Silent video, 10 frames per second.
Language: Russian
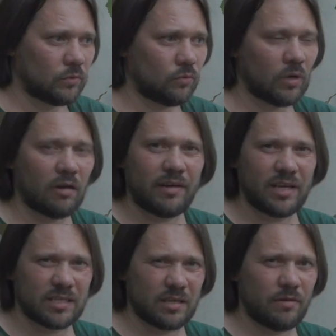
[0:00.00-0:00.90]
ну,
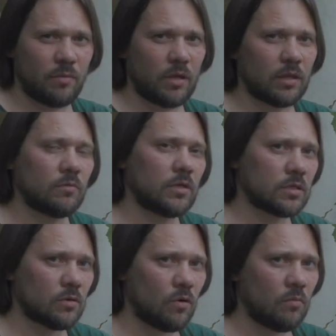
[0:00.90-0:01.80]
говоря современным
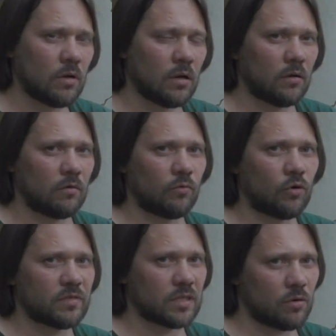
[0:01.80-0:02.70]
языком,
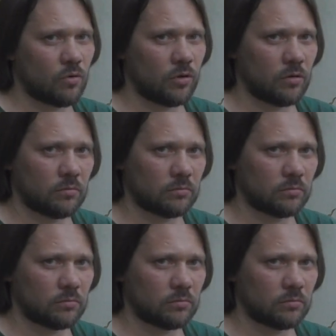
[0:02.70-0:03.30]
вор в законе,